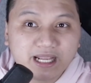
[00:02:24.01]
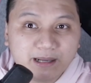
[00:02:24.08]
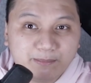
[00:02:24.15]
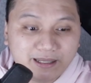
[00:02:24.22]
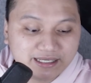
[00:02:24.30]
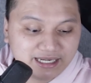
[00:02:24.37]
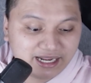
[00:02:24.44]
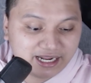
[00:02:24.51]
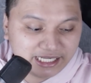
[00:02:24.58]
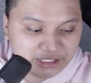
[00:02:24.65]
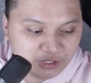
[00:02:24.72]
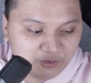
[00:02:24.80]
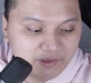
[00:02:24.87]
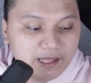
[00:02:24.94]
magabang lang
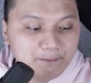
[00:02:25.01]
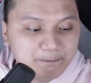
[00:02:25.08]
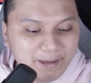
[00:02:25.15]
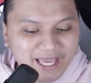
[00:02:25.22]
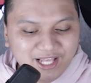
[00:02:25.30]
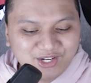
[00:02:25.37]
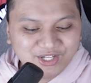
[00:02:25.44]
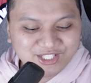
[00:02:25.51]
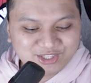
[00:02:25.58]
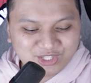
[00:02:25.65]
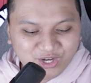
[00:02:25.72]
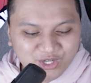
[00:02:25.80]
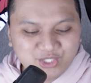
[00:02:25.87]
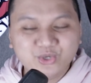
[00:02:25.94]
kayo. Pero
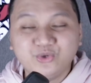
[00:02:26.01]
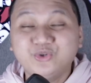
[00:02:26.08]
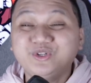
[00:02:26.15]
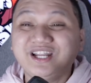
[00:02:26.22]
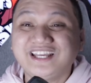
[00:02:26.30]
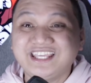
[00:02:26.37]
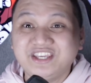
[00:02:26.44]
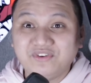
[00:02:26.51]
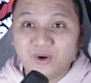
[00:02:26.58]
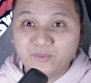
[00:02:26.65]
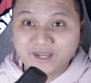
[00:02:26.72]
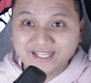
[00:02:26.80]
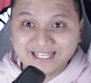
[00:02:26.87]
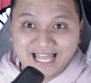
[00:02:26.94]
ito yung unang
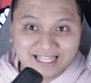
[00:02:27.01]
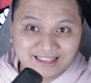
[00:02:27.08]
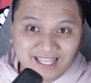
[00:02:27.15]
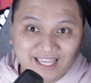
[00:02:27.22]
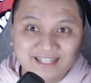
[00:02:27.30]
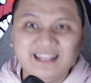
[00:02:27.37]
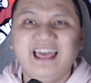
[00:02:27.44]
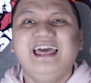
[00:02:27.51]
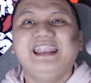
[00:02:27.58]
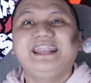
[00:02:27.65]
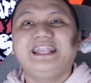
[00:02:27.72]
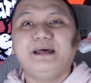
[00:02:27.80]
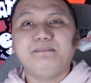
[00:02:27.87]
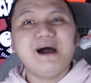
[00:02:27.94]
giveaway natin
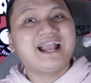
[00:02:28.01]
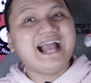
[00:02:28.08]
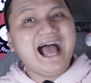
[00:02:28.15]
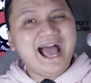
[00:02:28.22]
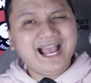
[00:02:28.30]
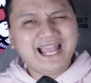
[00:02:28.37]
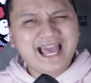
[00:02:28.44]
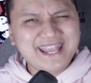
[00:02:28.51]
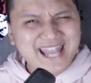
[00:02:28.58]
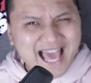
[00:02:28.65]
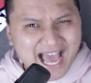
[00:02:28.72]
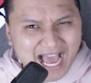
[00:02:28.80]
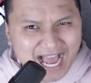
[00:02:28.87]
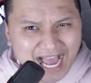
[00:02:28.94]
na
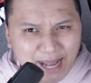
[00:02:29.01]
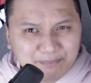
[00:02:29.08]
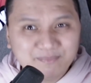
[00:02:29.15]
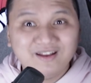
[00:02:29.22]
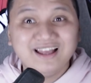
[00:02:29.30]
magaganap